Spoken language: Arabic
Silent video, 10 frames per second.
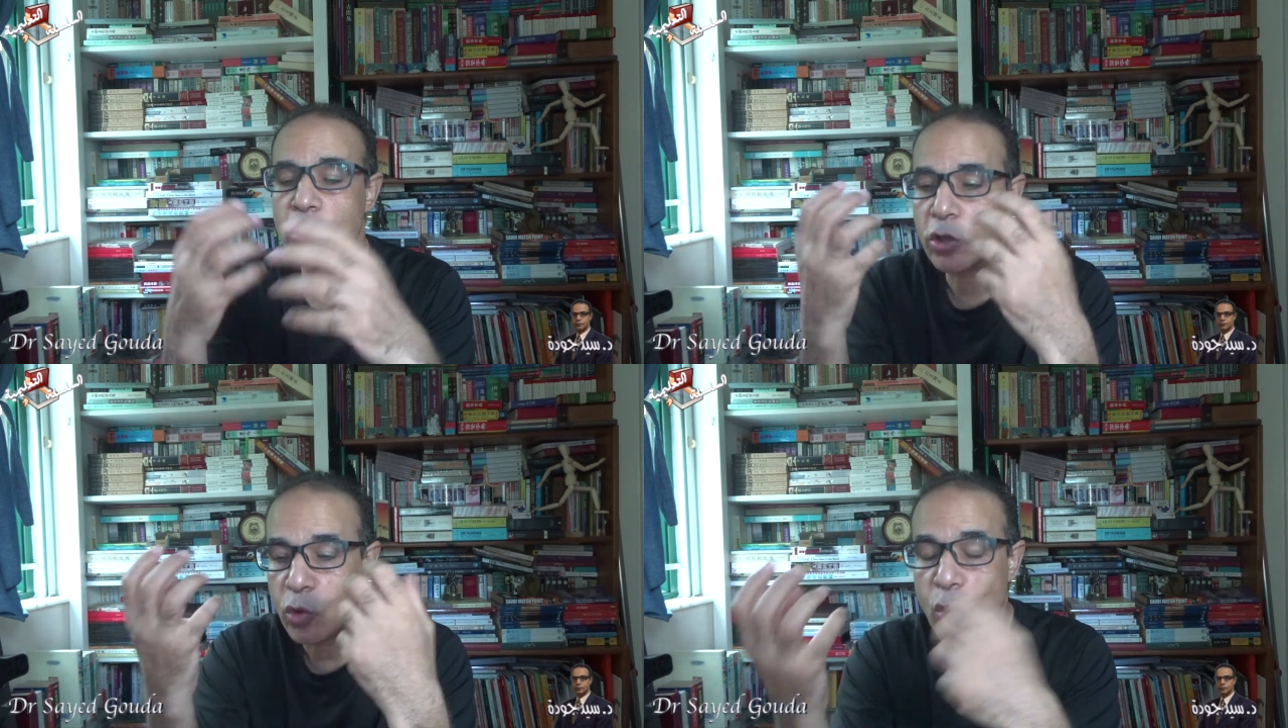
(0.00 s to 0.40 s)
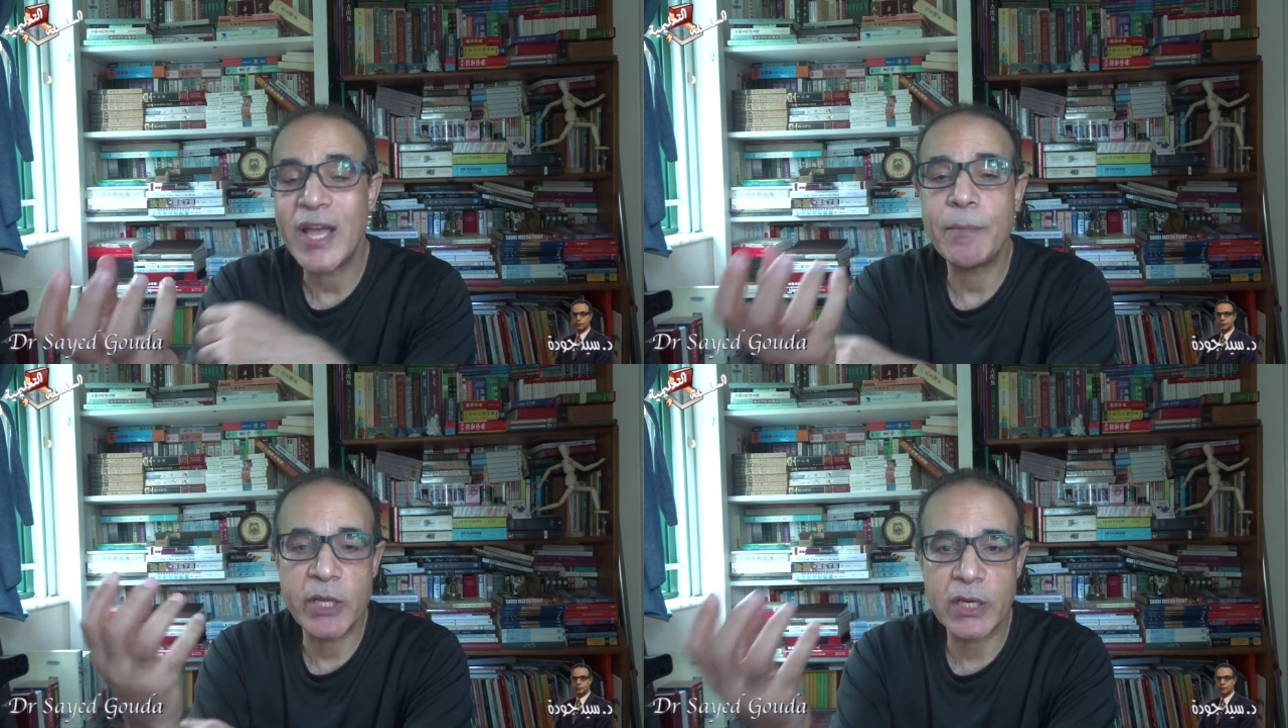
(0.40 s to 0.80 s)

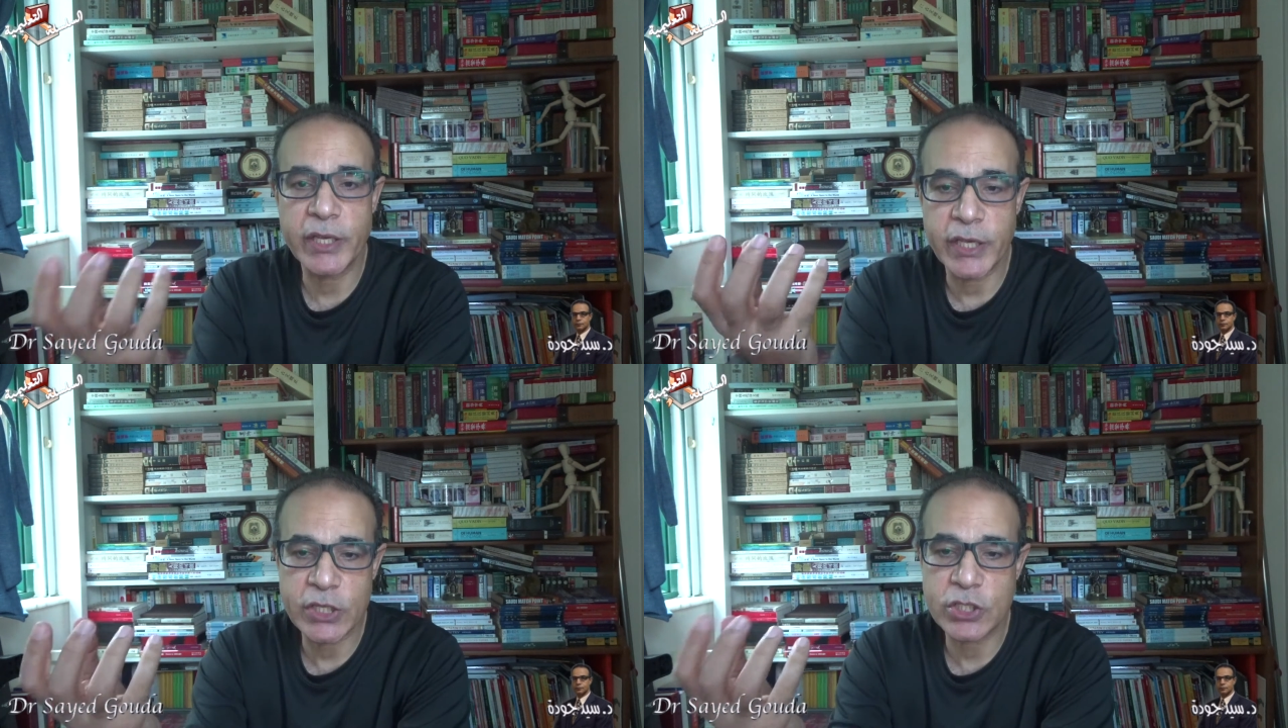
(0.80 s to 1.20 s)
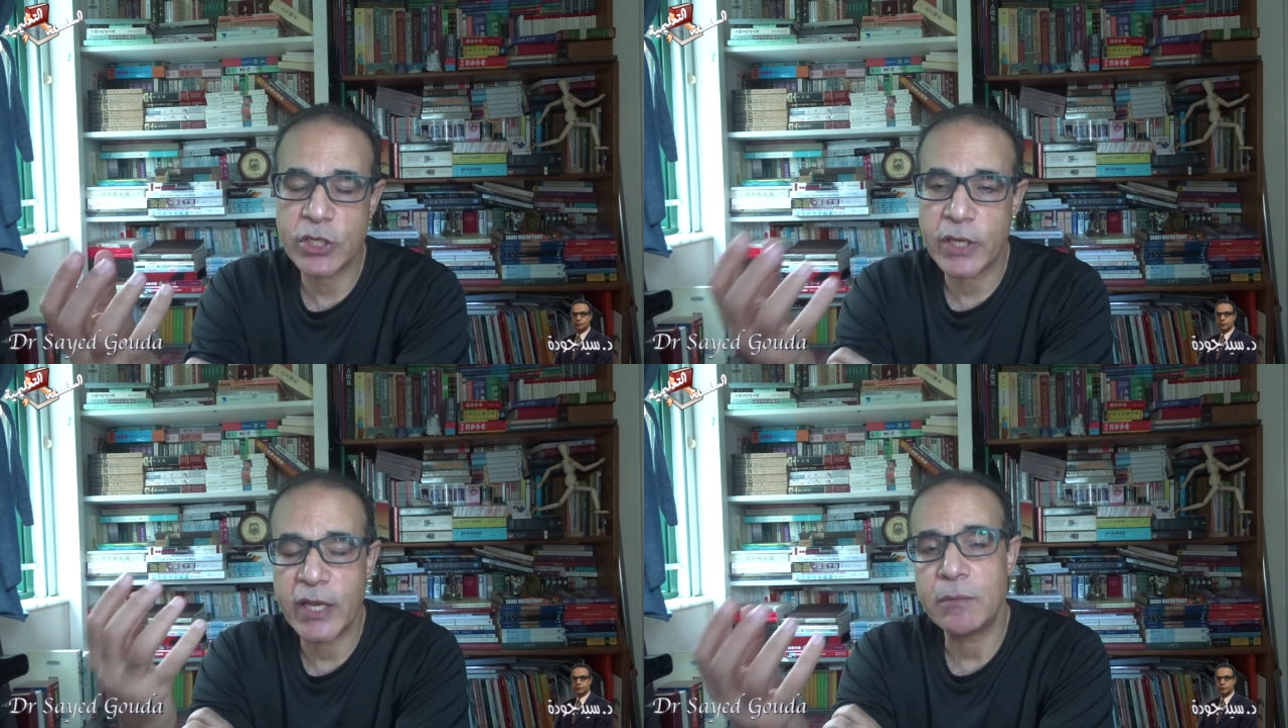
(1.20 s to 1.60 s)
قوام
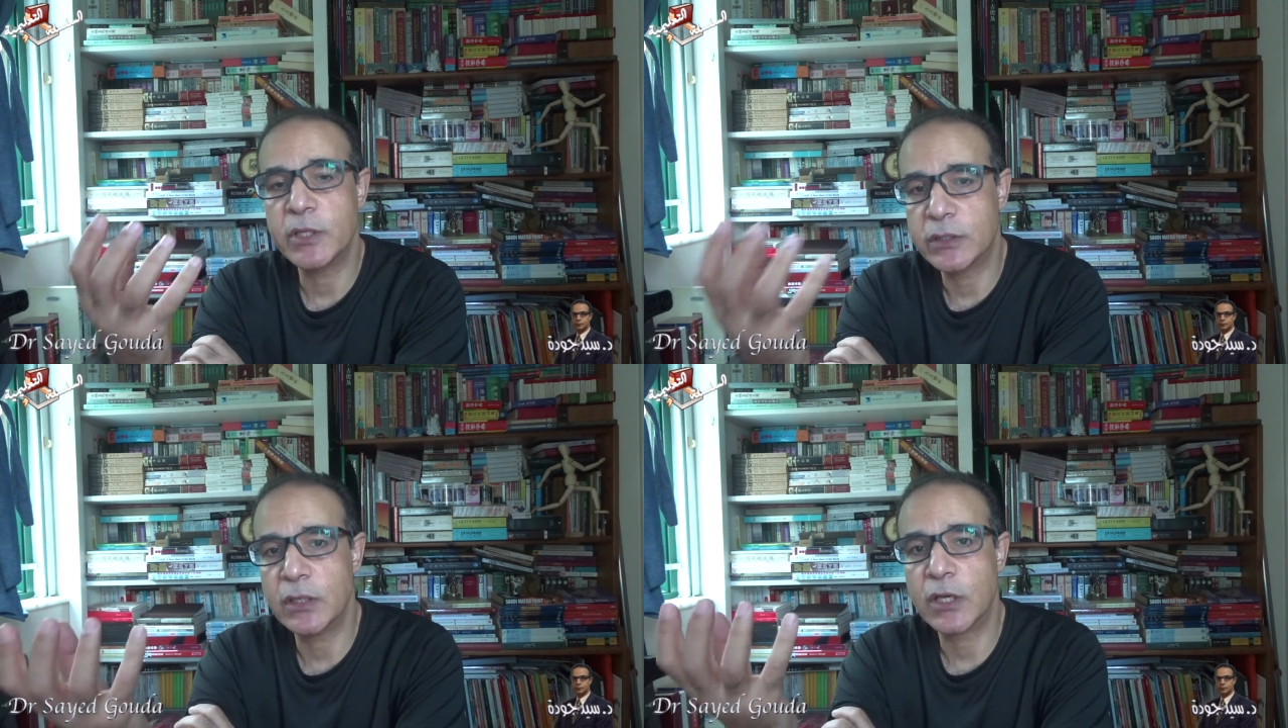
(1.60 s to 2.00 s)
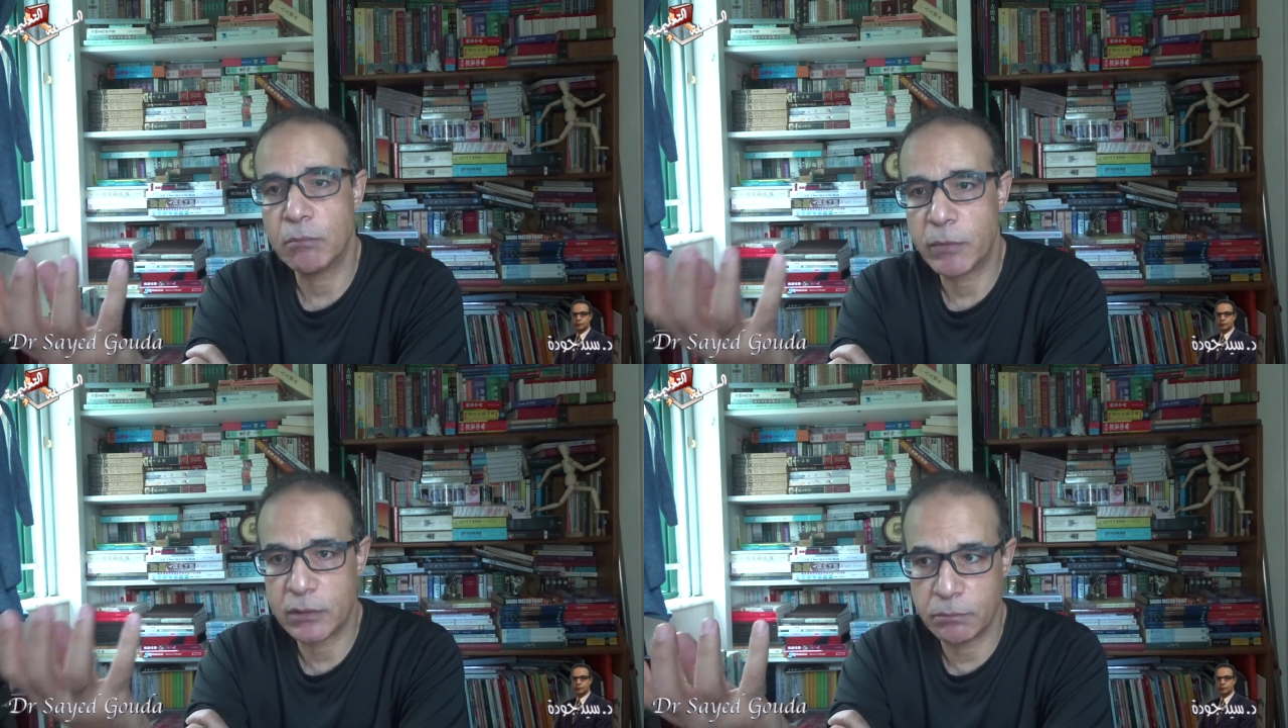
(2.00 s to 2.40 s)
الجيش كان من تلك
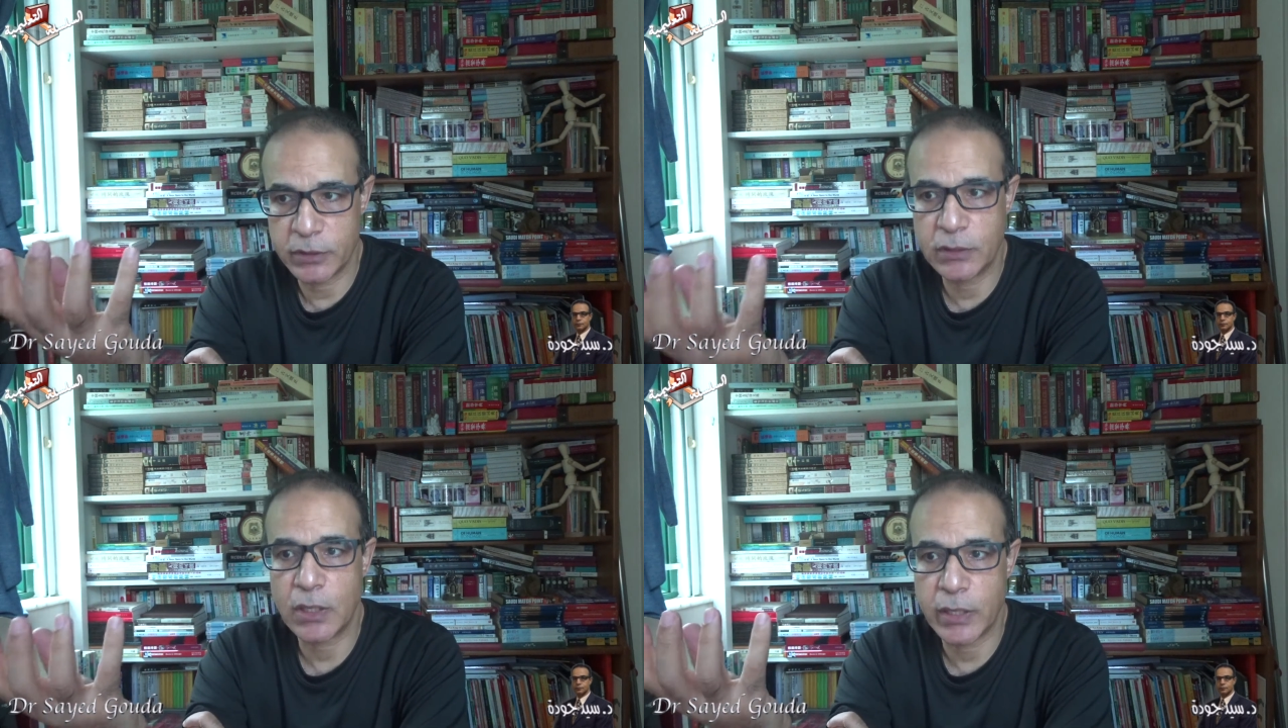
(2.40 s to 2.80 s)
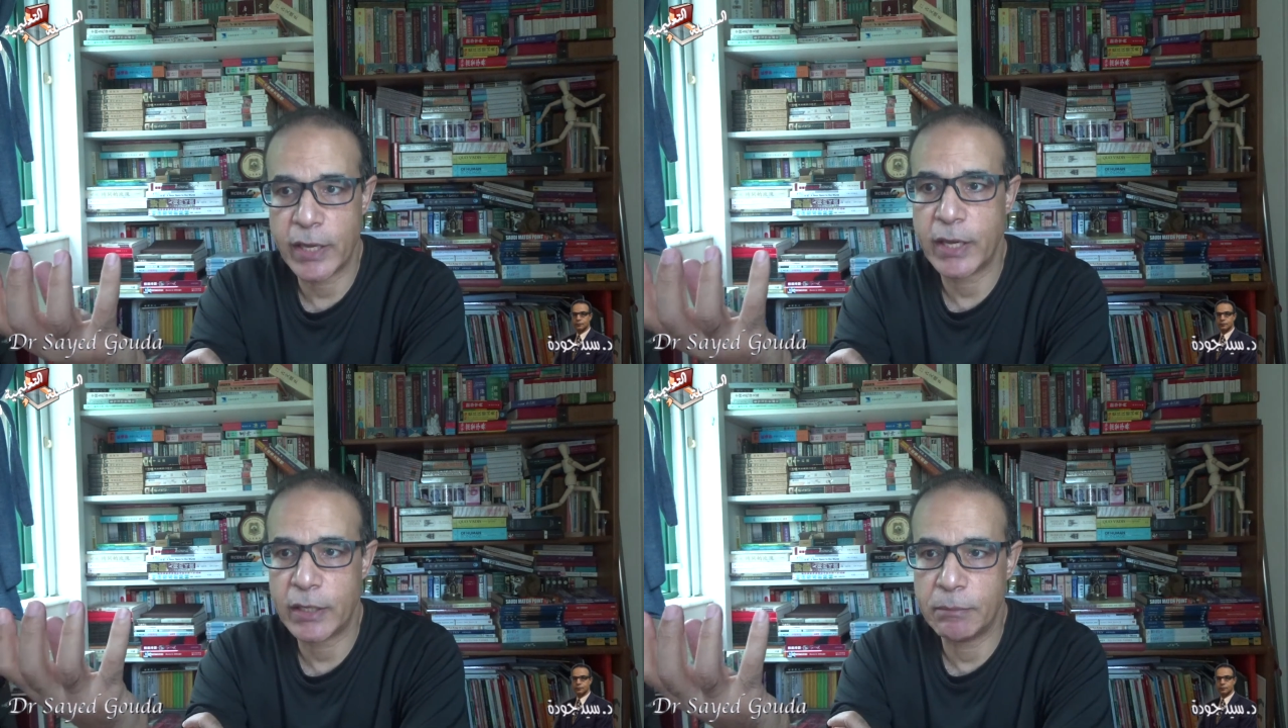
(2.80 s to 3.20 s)
المنطقة
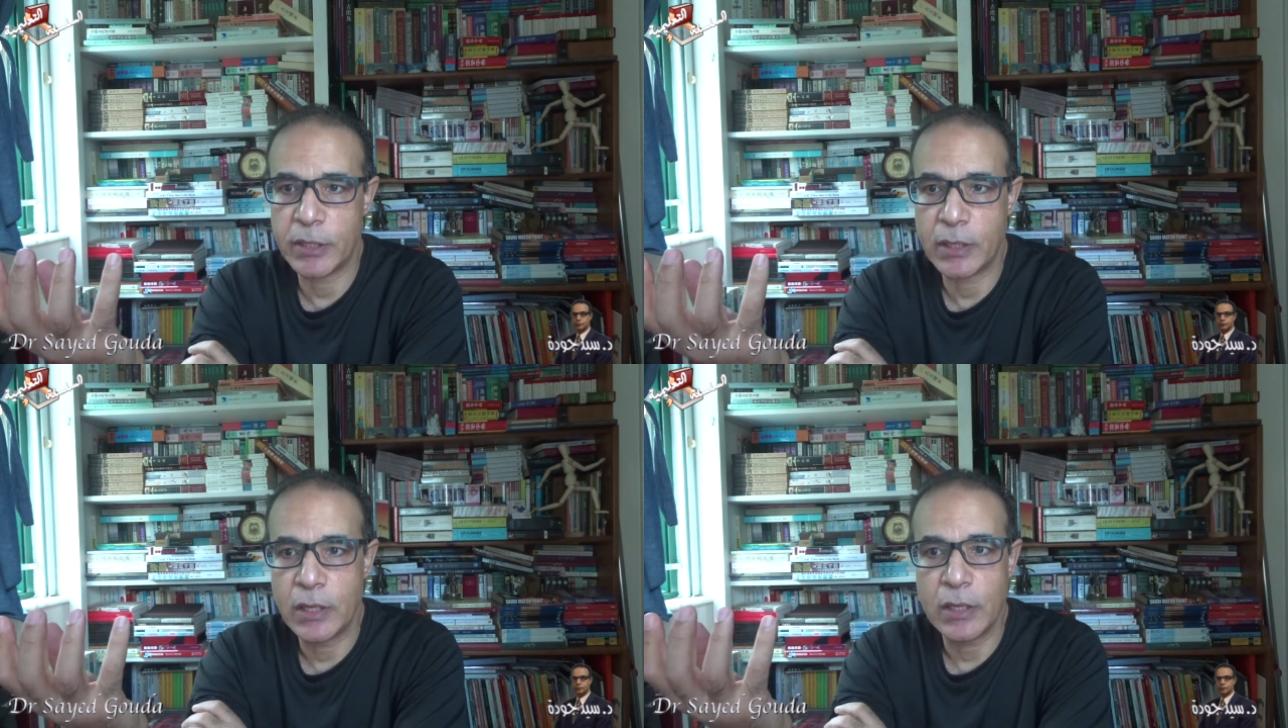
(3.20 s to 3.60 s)
يعني من